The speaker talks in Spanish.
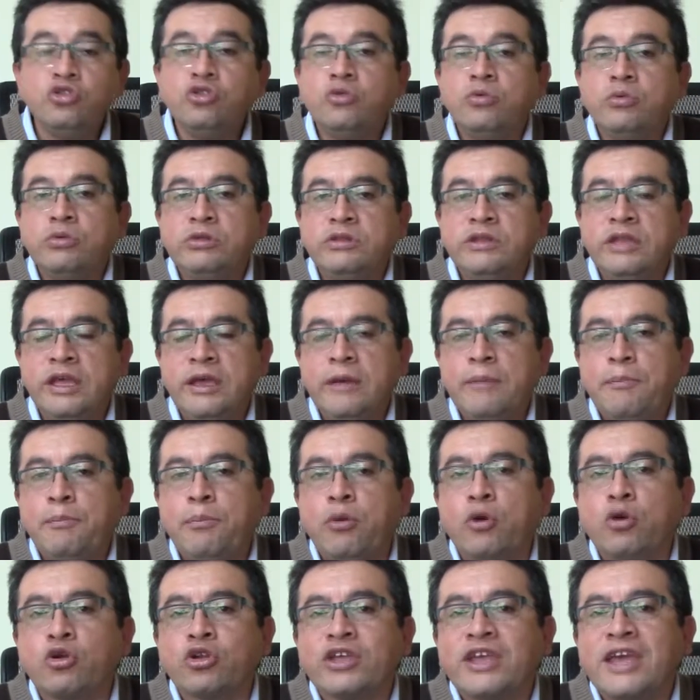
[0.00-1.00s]
de
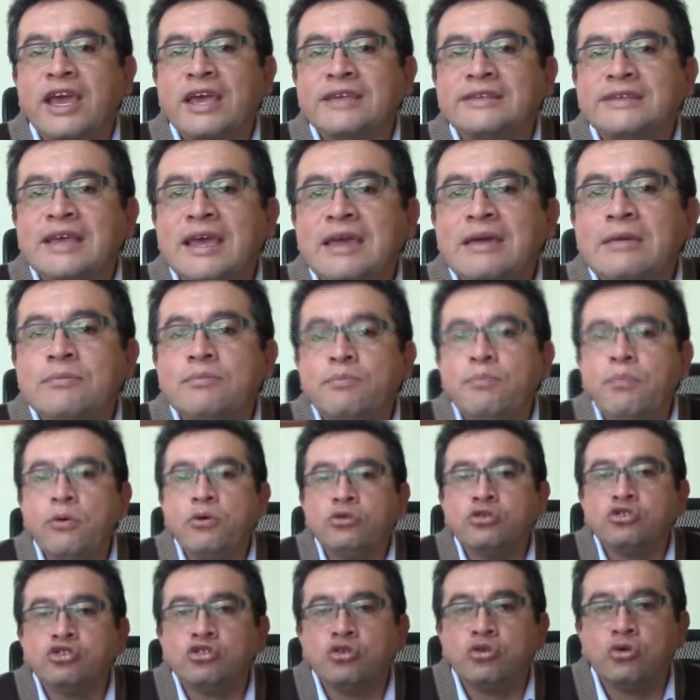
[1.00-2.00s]
por qué se
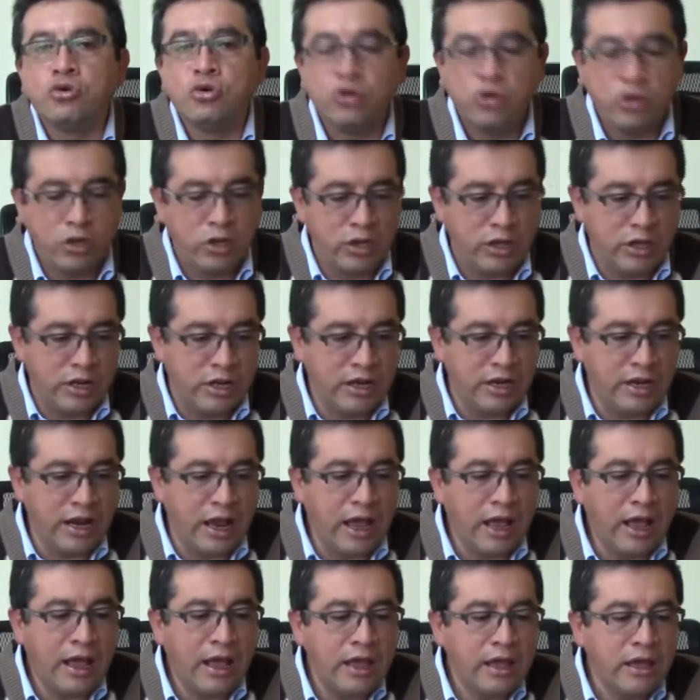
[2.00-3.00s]
impuso
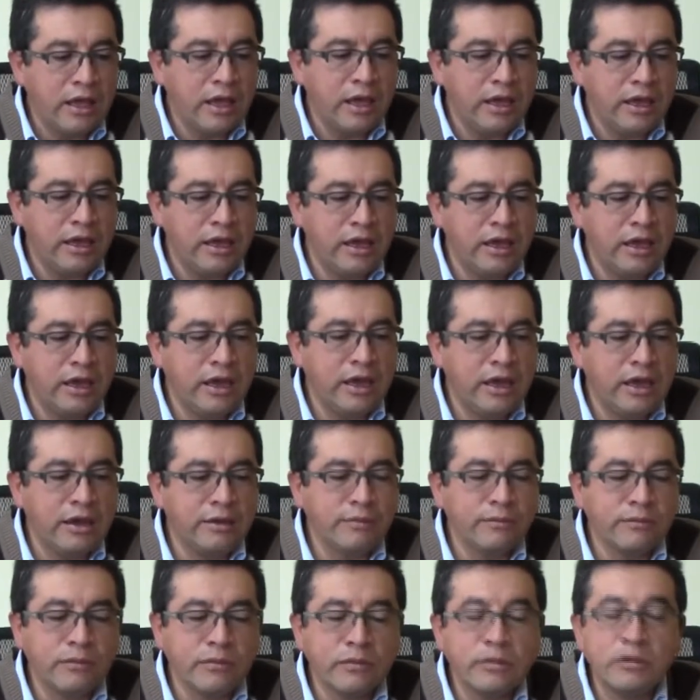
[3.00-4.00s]
la,
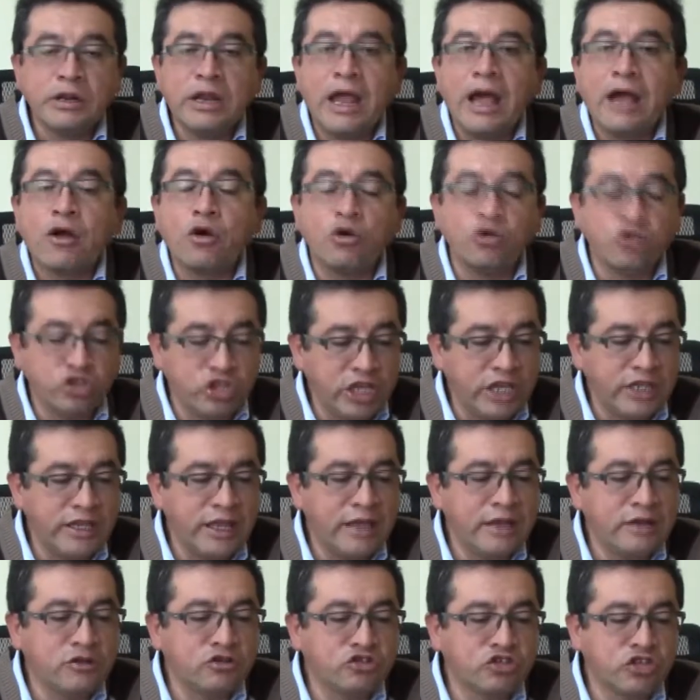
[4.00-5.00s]
eh, la
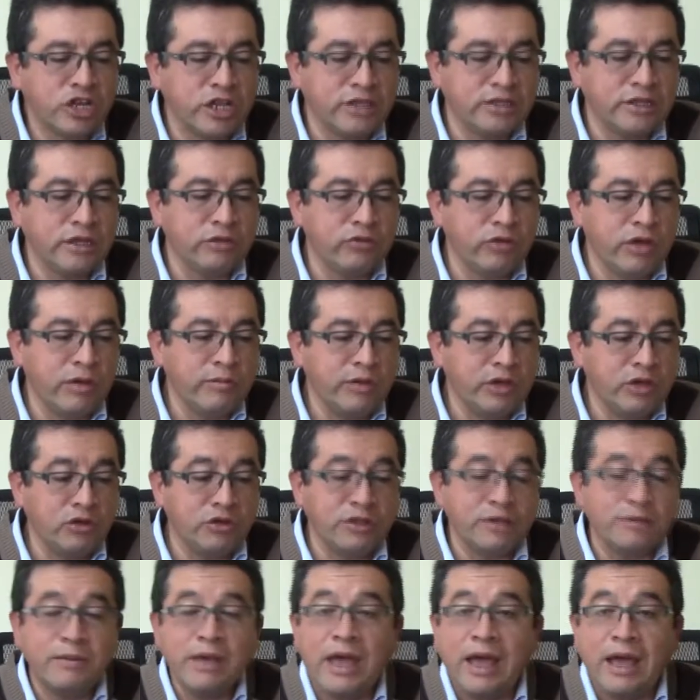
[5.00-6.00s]
condena de los 39
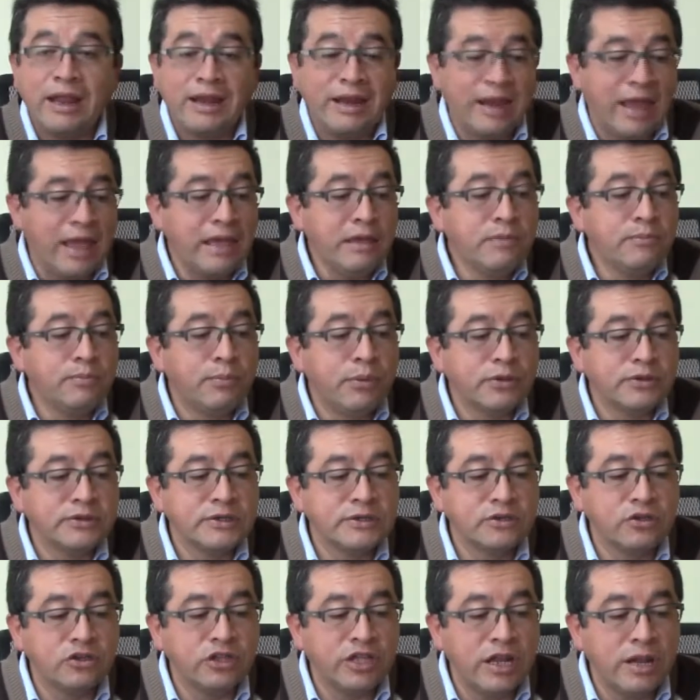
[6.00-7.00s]
millones. Vea, la
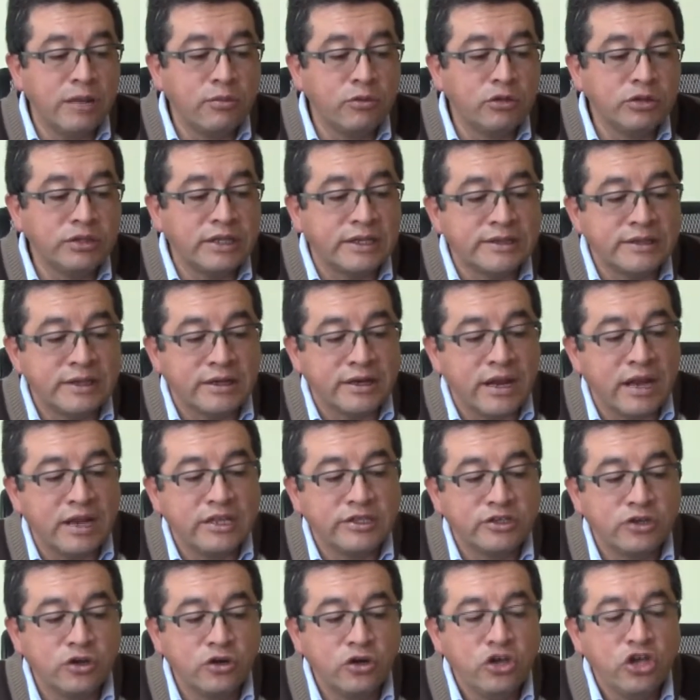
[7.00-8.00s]
imposición de la multa se
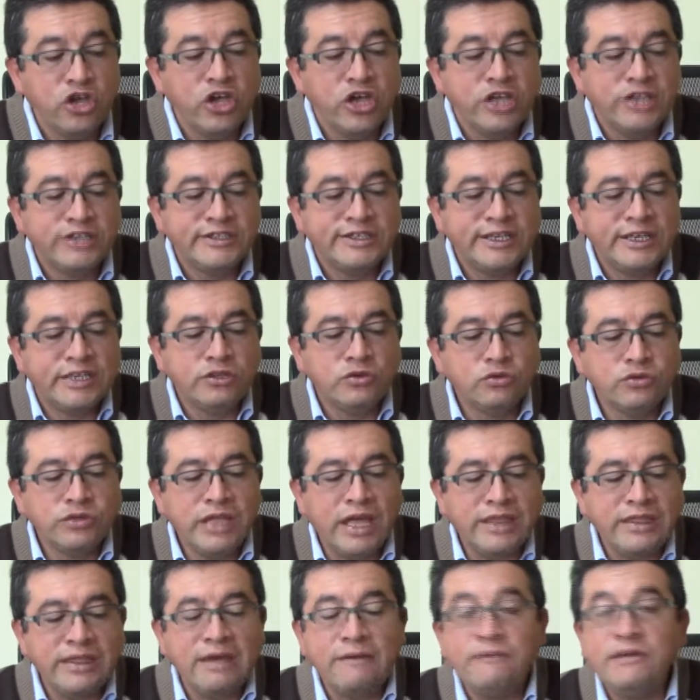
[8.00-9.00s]
realizó sin
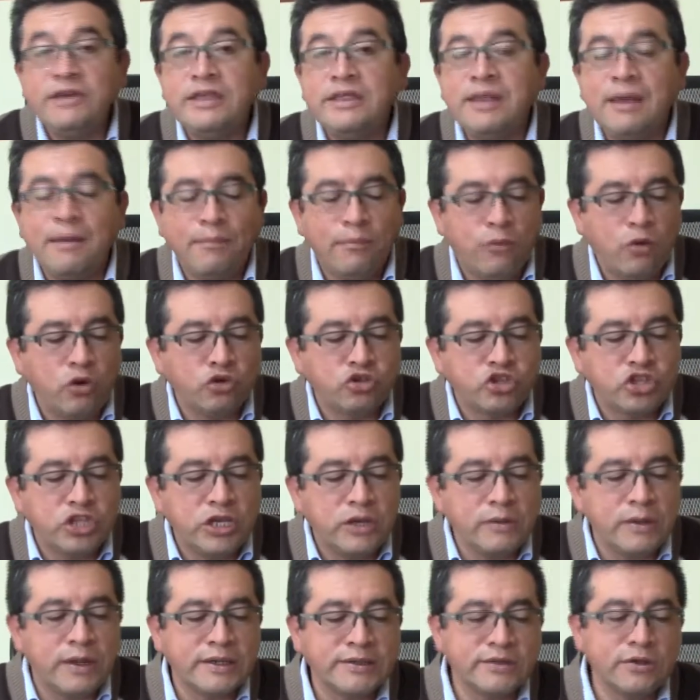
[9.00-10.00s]
una debida
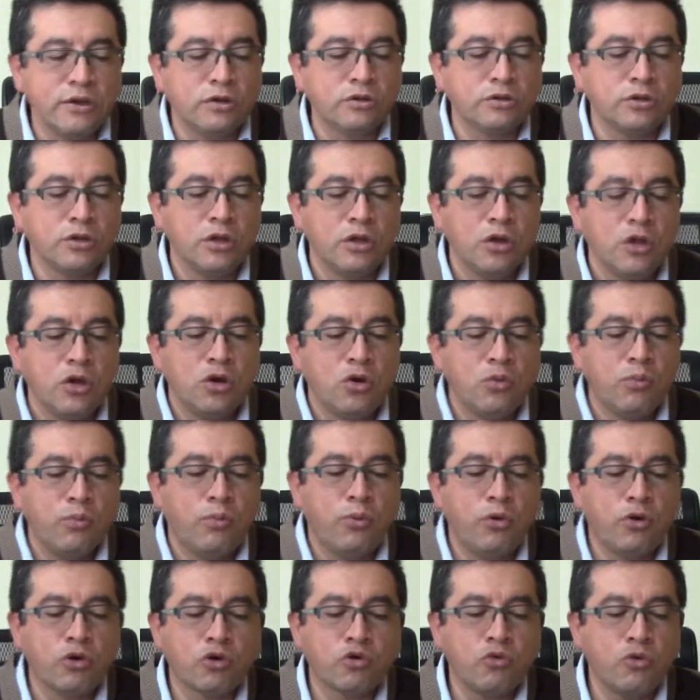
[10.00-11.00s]
motivación,
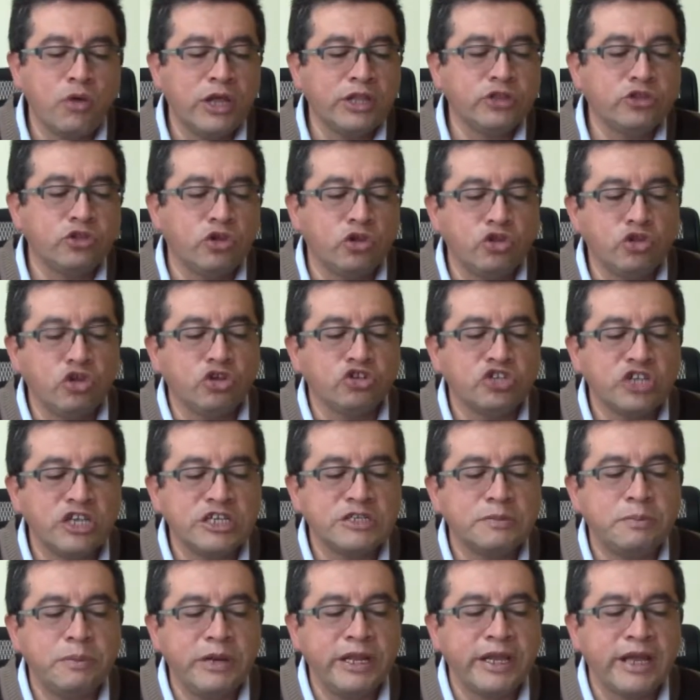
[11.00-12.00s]
por cuanto no se
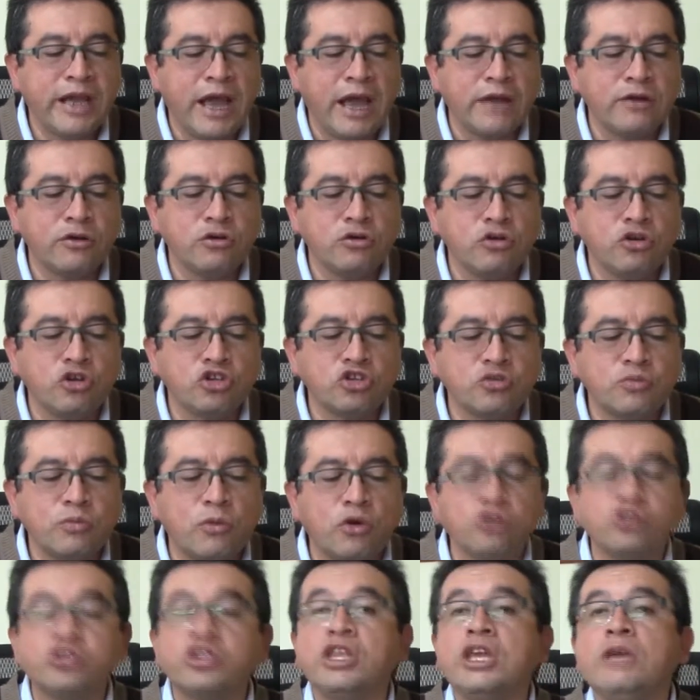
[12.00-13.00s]
explicaron los
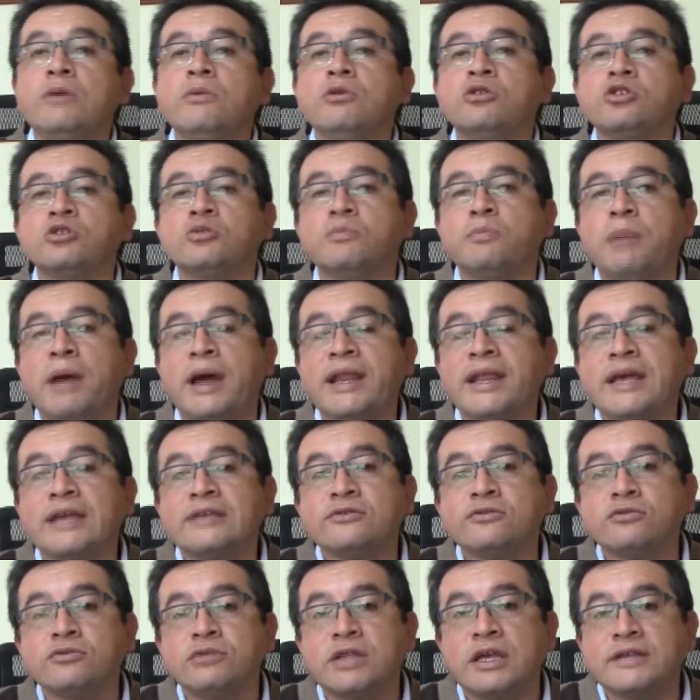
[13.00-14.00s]
motivos para
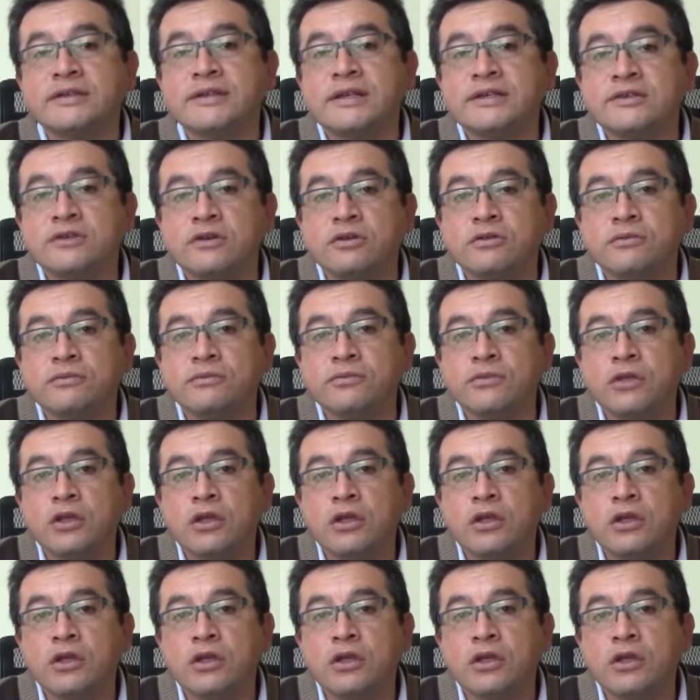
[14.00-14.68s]
su tasación